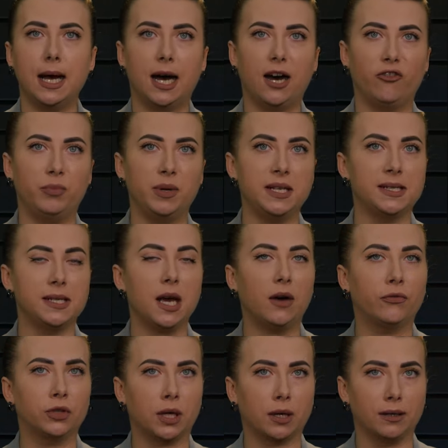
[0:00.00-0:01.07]
а вблизи
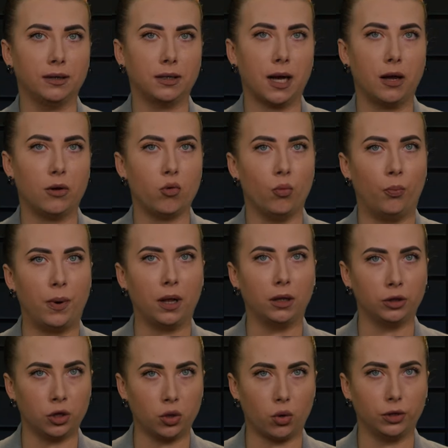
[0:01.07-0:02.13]
авторынка
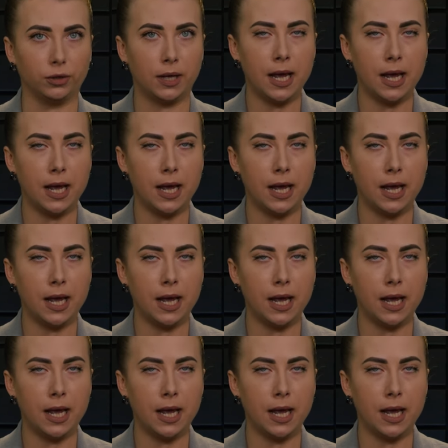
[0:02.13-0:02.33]
упал дрон.